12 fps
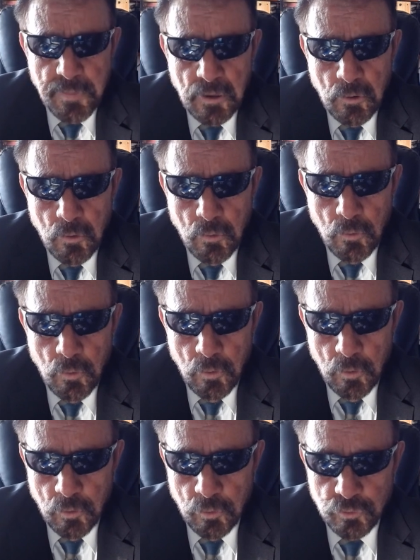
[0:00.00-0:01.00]
pero
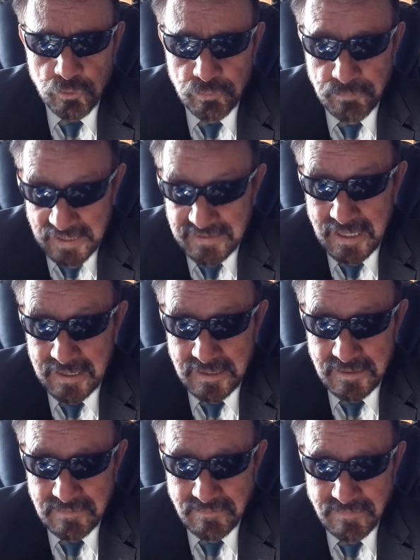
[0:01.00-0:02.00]
los
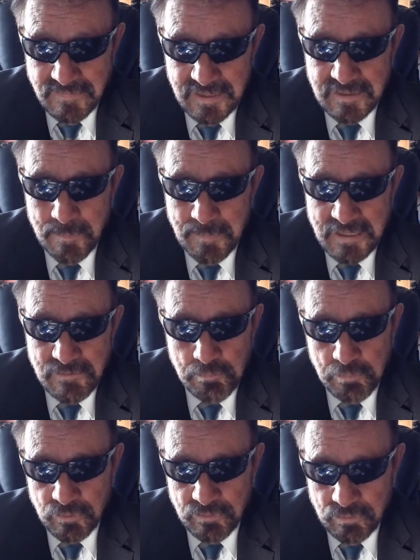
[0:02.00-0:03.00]
militares de este país pues,